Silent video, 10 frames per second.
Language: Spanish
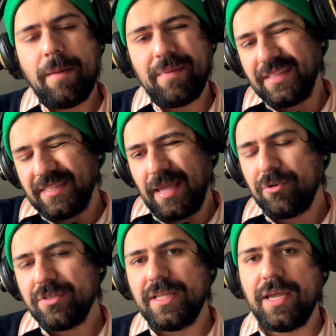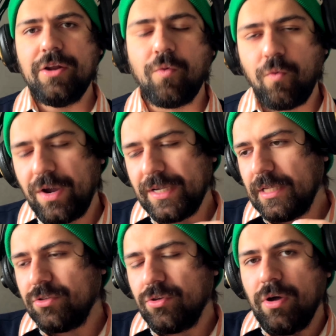aprendemos de él o qué
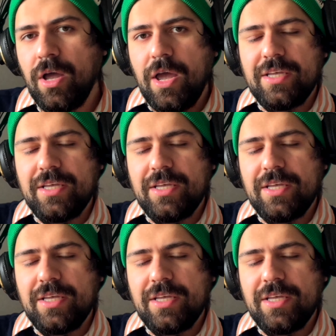tanto